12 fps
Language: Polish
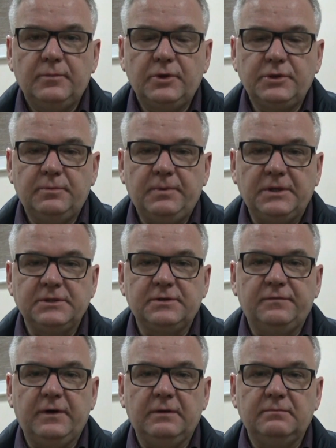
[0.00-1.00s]
Proszę
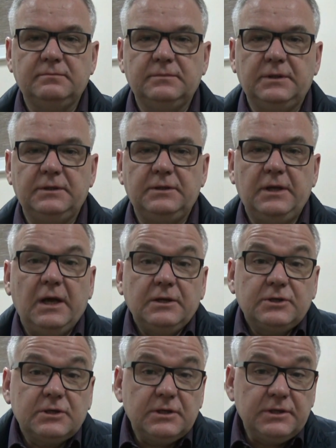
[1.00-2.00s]
Państwa,
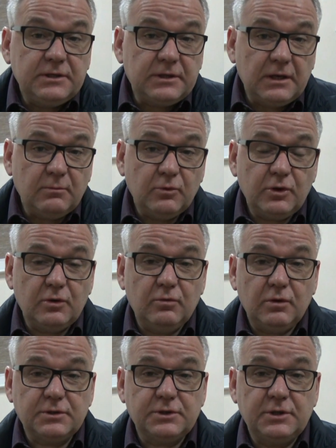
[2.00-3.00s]
jeśli ten mój
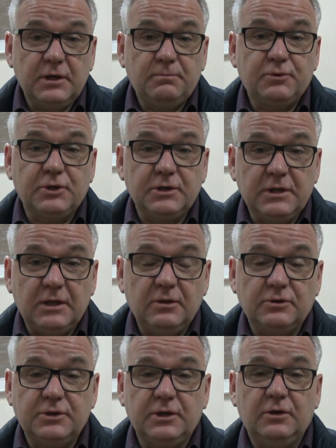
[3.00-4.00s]
głos się przyda
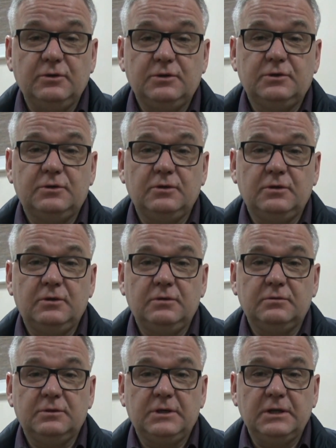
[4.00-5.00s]
do czegoś,
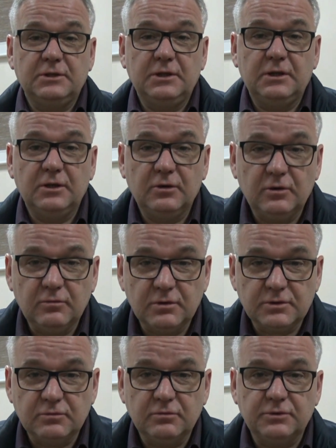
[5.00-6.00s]
to chętnie tego
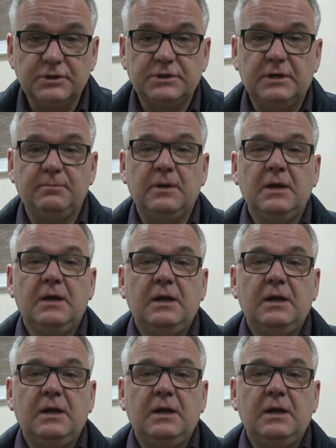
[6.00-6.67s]
głosu użyczam